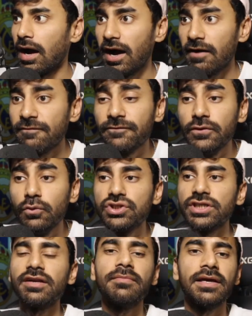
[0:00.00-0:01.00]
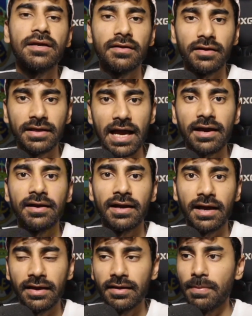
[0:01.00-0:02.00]
अब फ्यूचर में क्या करना
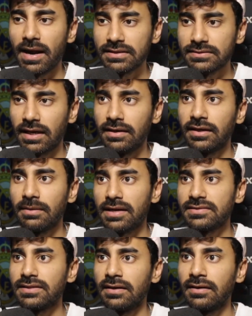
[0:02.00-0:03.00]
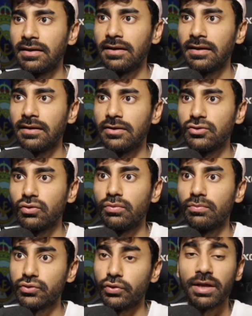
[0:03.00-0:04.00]
है पाकिस्तान ने कि पाकिस्तान ने जो
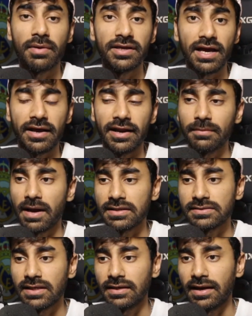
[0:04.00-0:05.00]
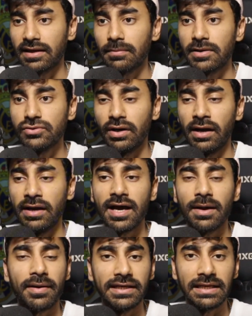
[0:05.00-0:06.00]
सुनने में ये आ रहा है कि पाकिस्तान कह रहा है कि भाई जो इंडिया
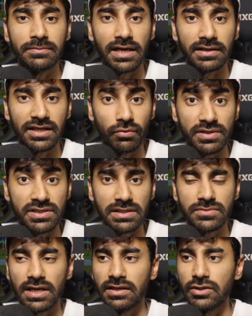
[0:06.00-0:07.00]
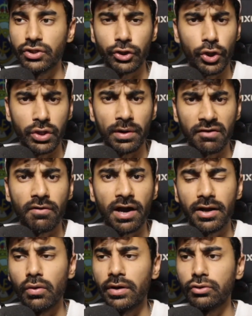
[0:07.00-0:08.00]
हमारी टीम जा रही है वुमेंस टीम जा रही है जो टी ट्वेंटी वर्ल्ड कप
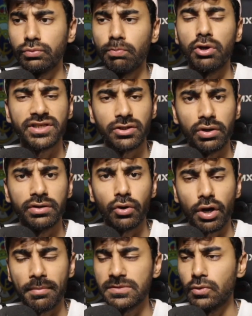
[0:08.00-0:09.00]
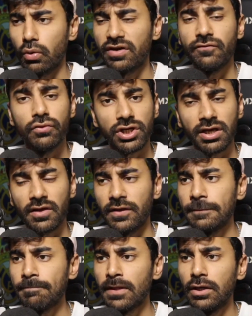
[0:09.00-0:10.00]
वगैरह हो रहे हैं बहुत सारे और टूर्नामेंट्स भी होंगे फ्यूचर के
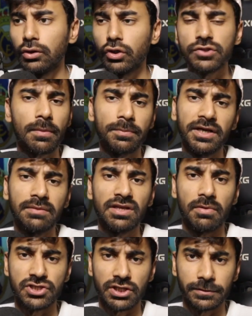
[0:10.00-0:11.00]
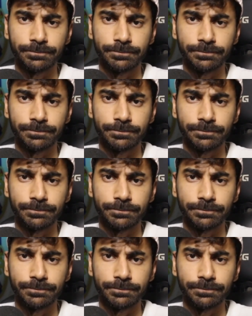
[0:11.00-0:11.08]
अंदर तो उसमें अपनी टीम नहीं भेजेंगे